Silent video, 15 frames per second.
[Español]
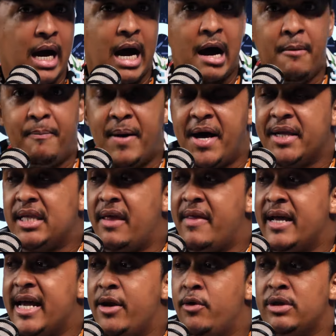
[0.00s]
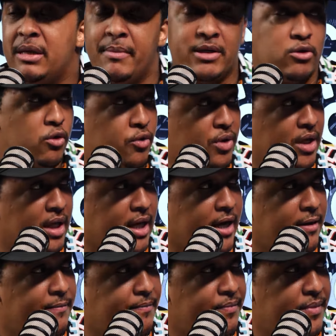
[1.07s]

aparte de que no te me escondía,